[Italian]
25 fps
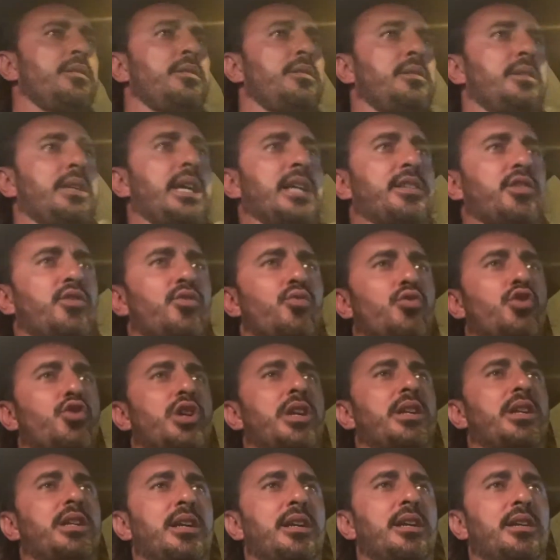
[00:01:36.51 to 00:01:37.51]
Cazzo
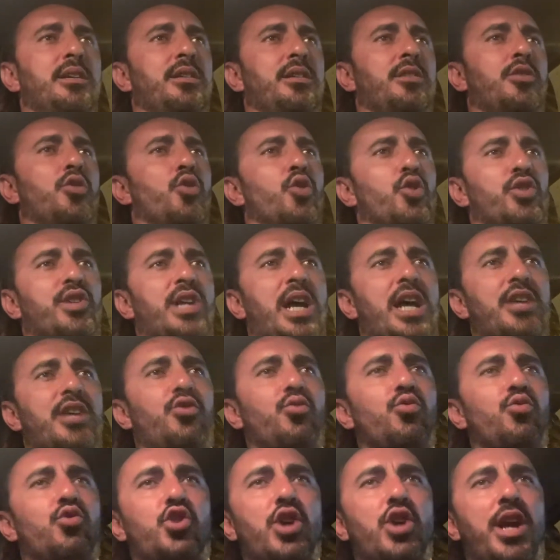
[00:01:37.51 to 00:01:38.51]
succede? Cosa
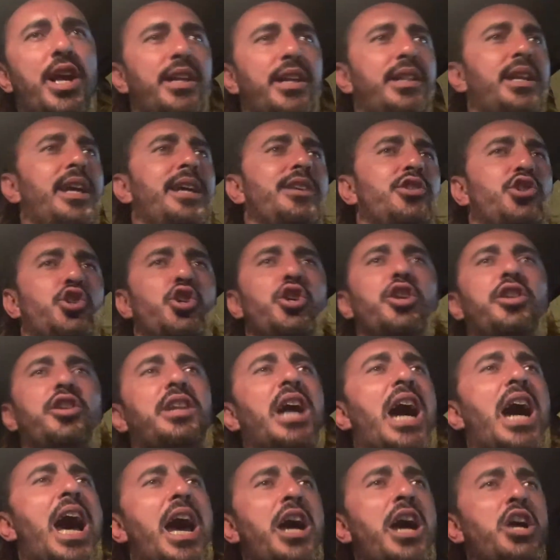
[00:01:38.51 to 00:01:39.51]
succede in
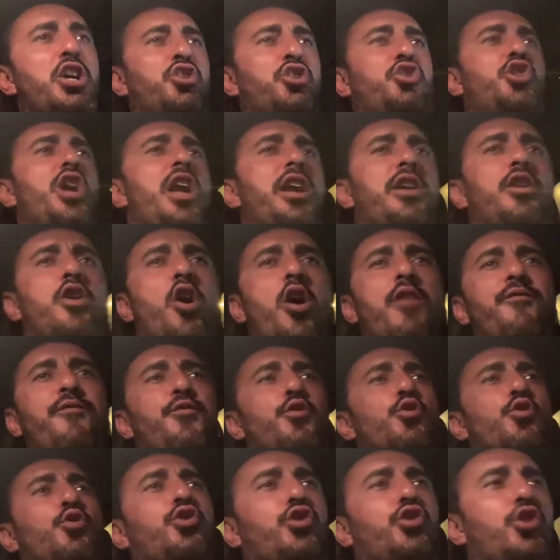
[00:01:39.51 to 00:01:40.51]
città? C'è
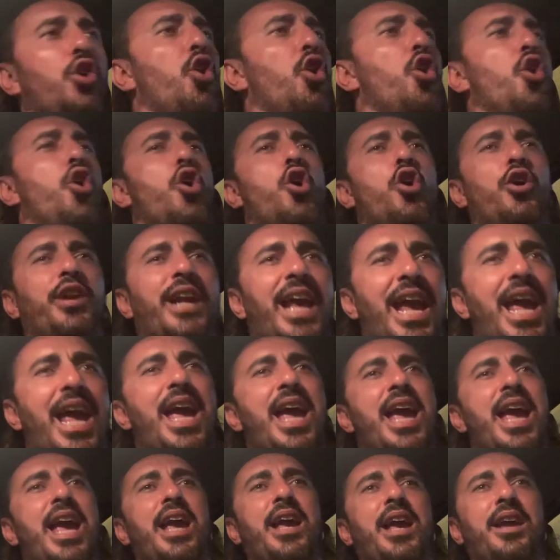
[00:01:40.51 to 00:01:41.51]

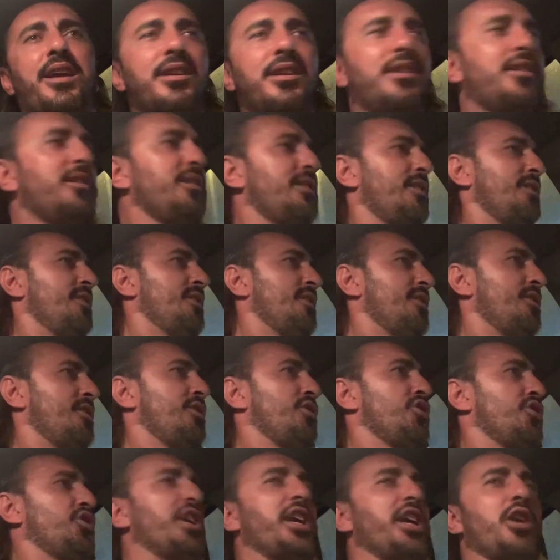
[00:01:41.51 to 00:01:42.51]
confusione.
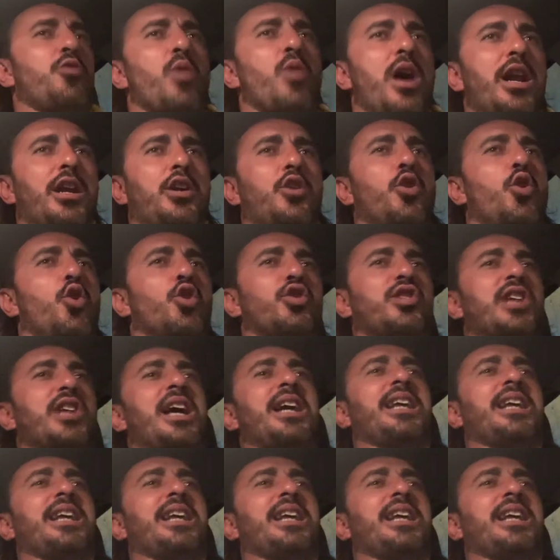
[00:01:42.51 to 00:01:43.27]
C'è qualcosa